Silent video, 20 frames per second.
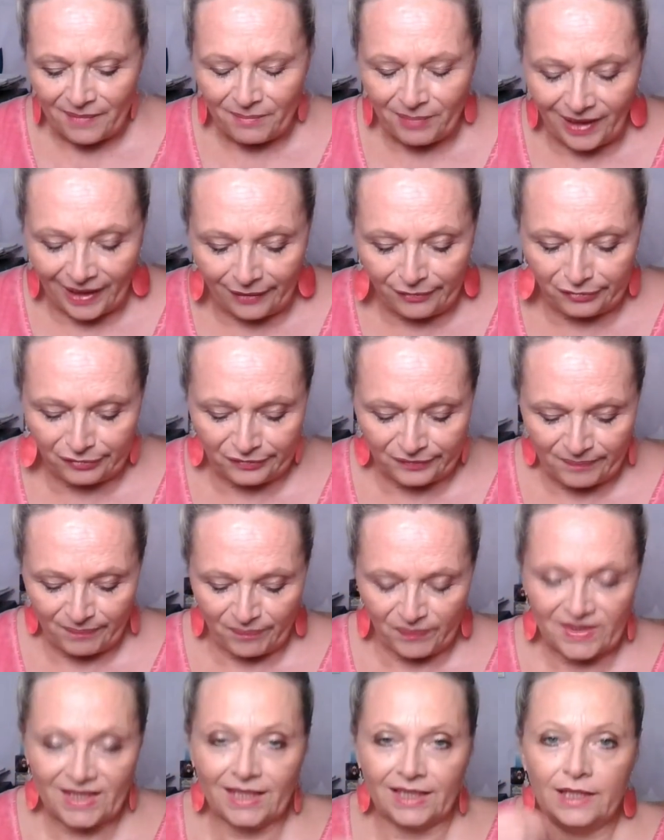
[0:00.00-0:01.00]
Bref,
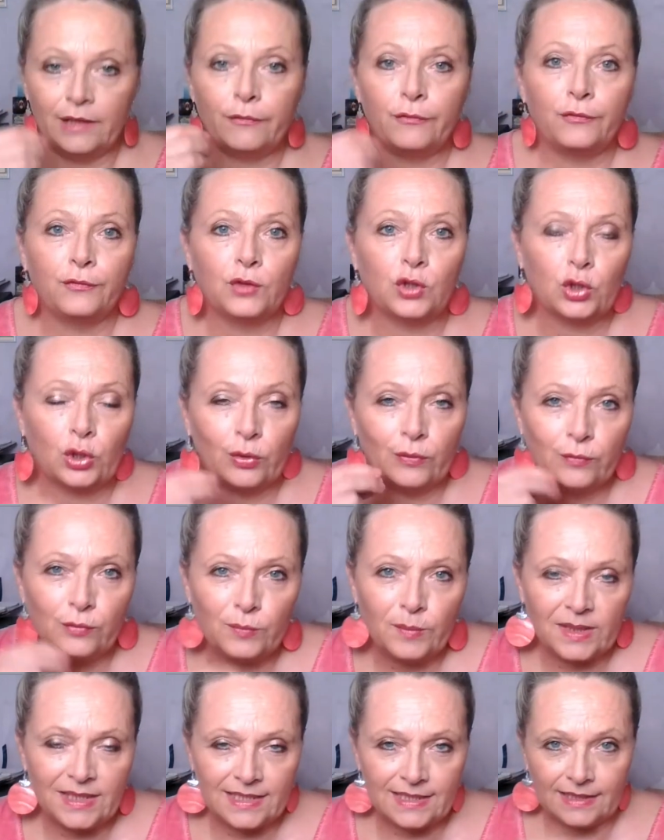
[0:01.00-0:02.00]
il faut que
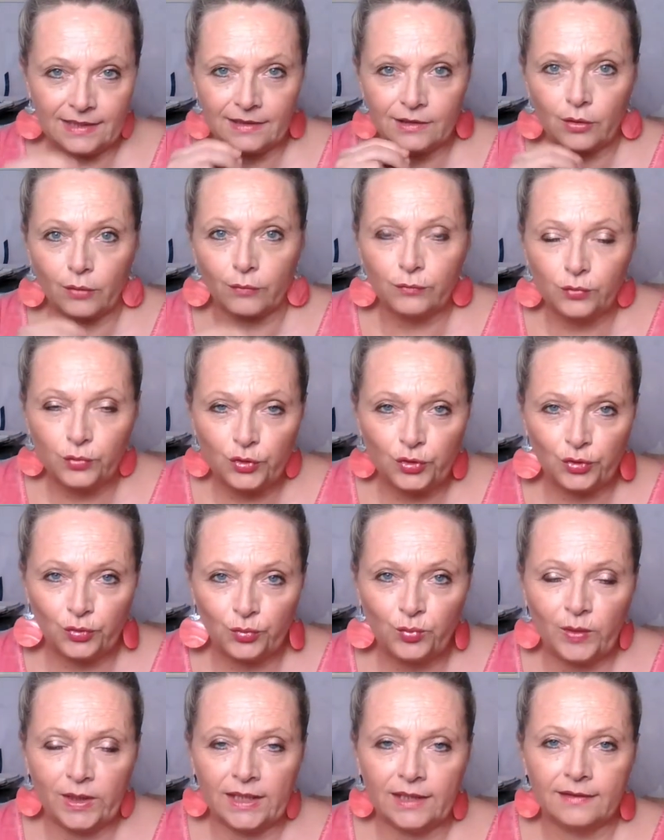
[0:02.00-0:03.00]
vous mettiez dans vos
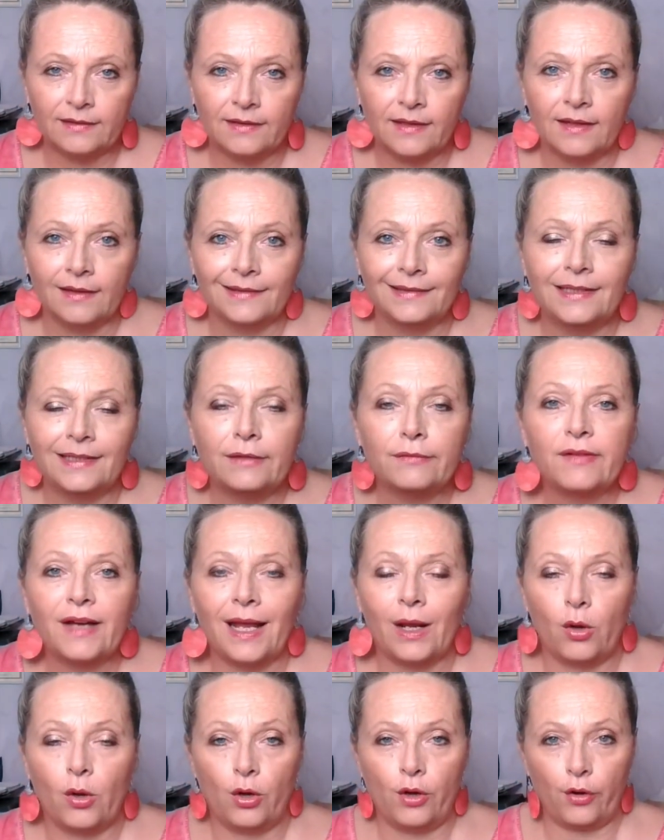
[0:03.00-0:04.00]
souhaits des
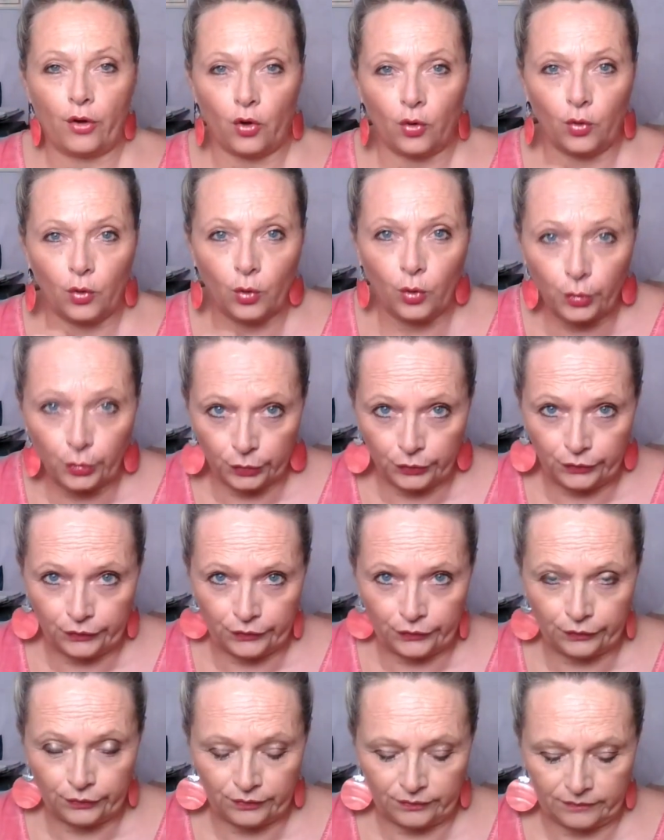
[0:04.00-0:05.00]
valeurs
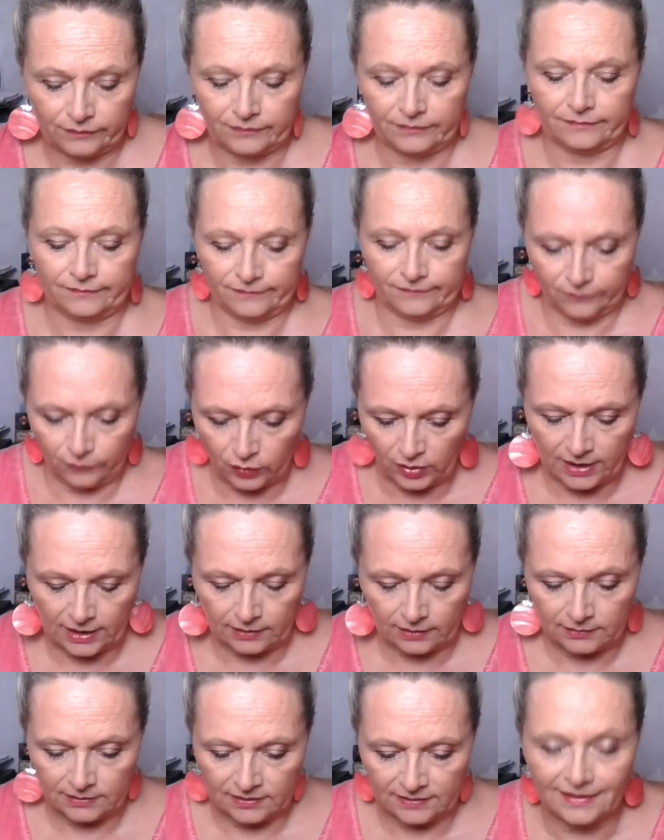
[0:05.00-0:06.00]
hautes.
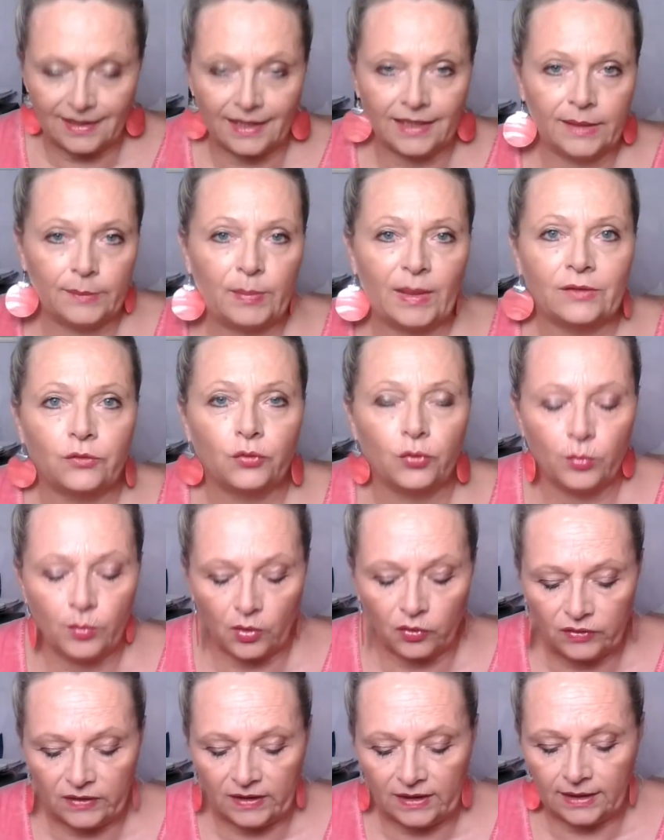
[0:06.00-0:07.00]
Voilà, n'allez pas
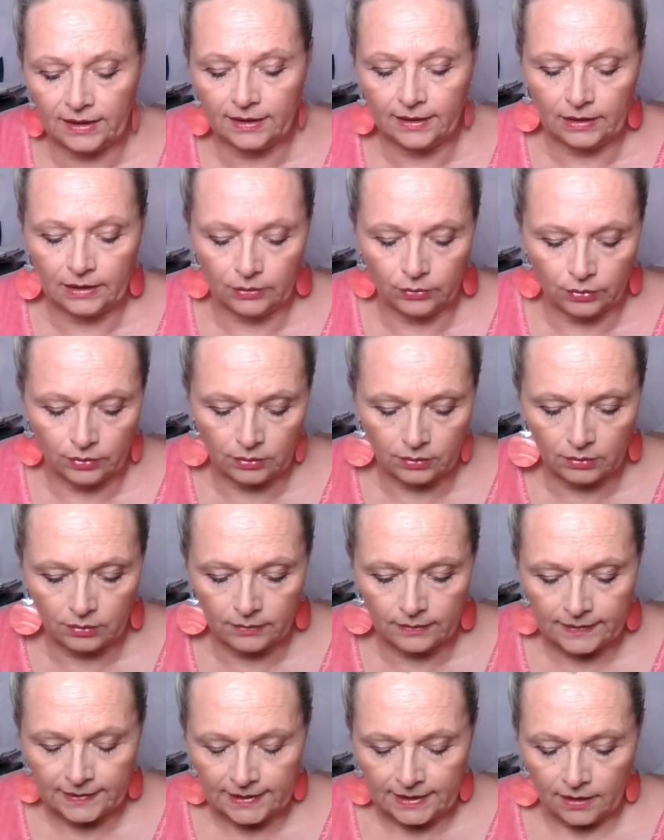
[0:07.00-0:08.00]
demander
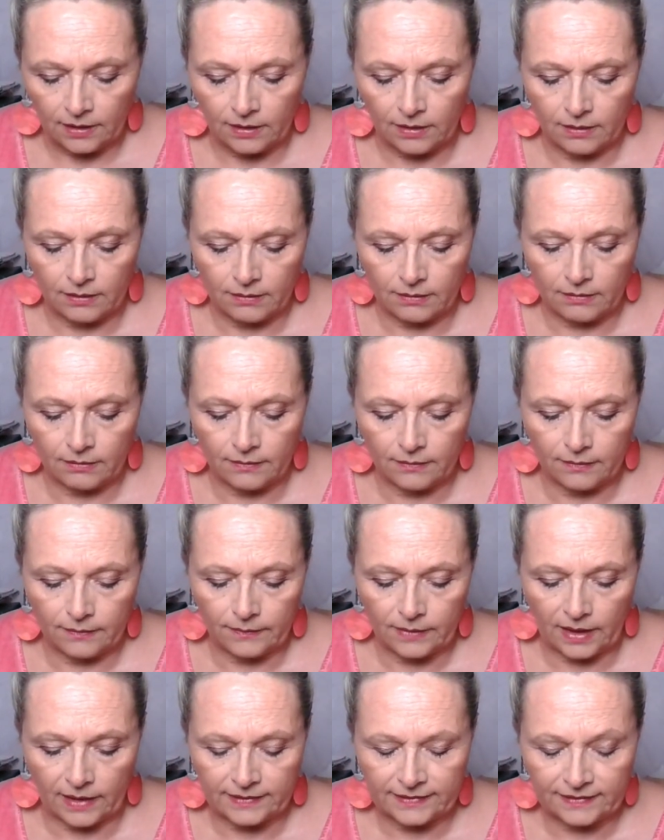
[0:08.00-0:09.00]
euh,
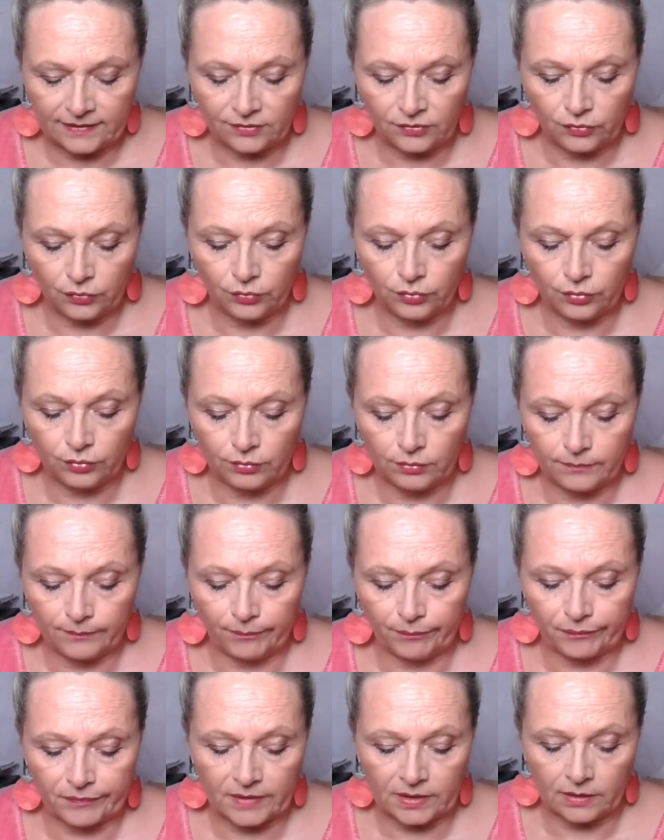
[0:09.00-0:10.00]
euh, à ce que
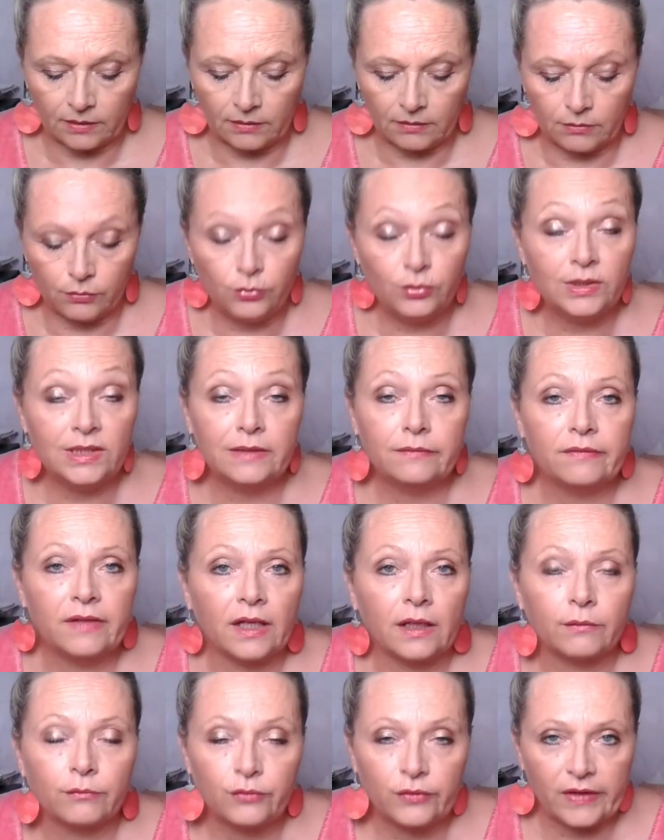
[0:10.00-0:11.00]

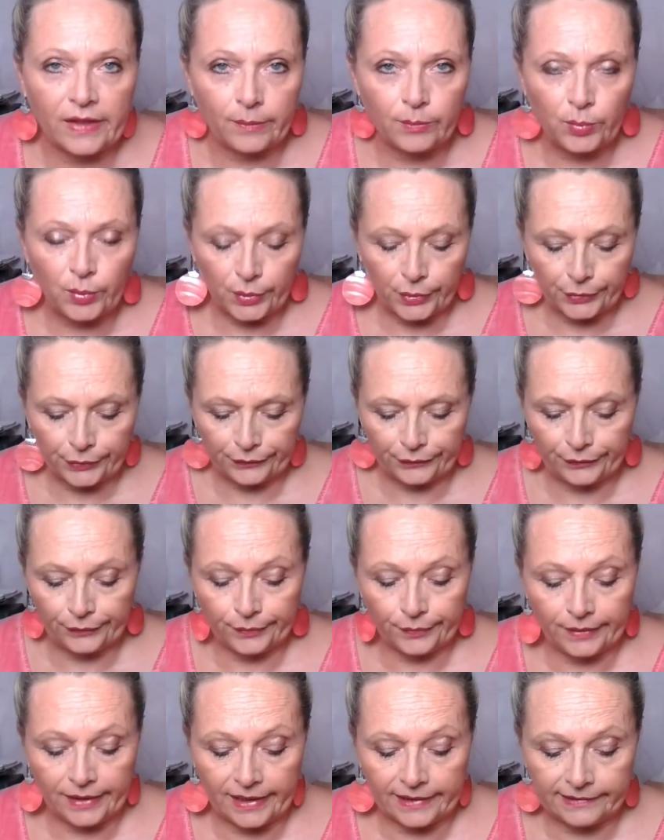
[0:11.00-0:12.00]
l'univers vous apporte
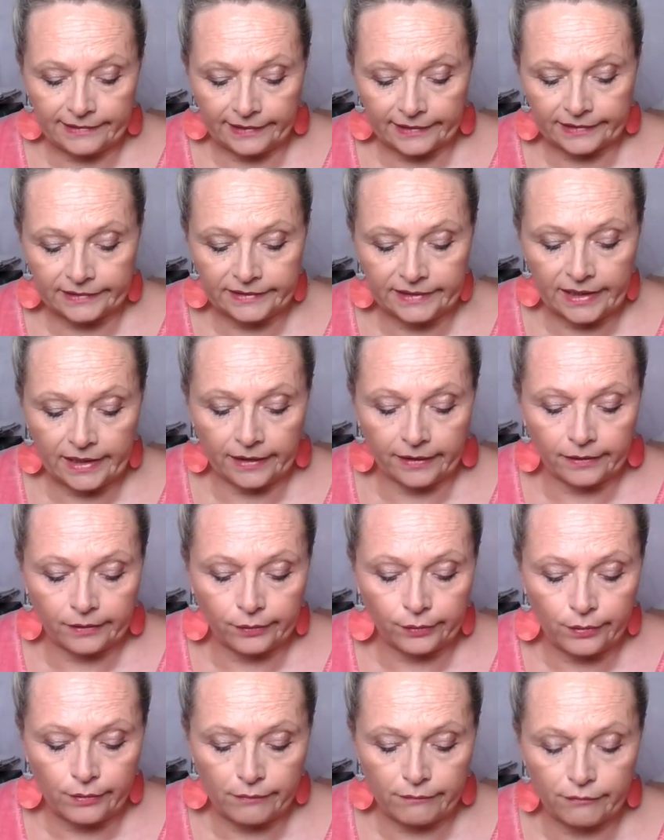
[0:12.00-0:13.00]
euh, la
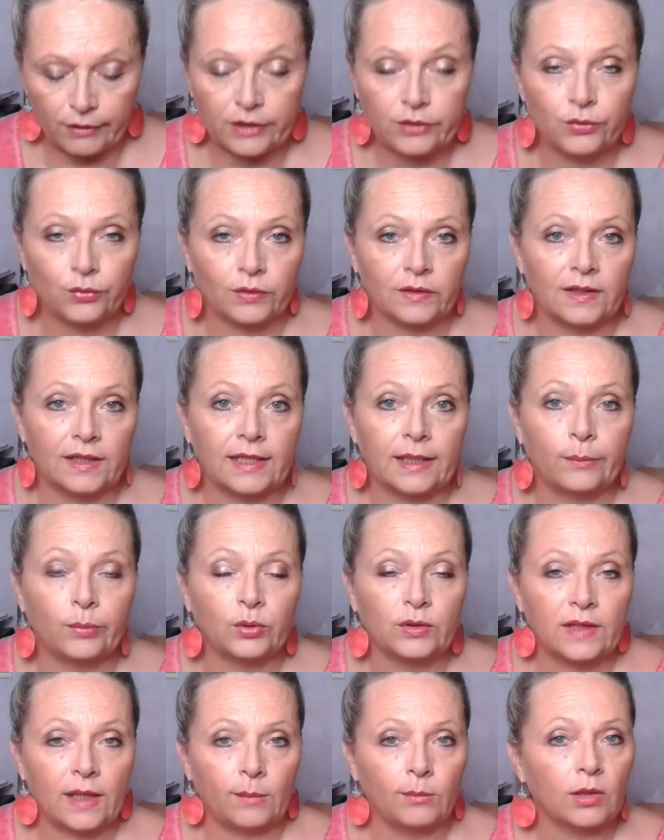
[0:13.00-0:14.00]
dernière voiture
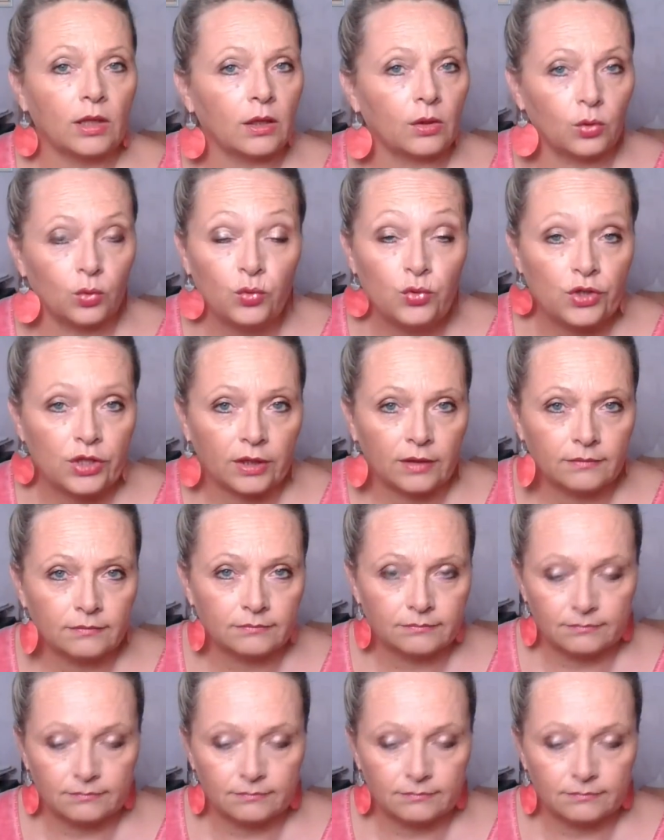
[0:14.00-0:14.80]
décapotable rouge.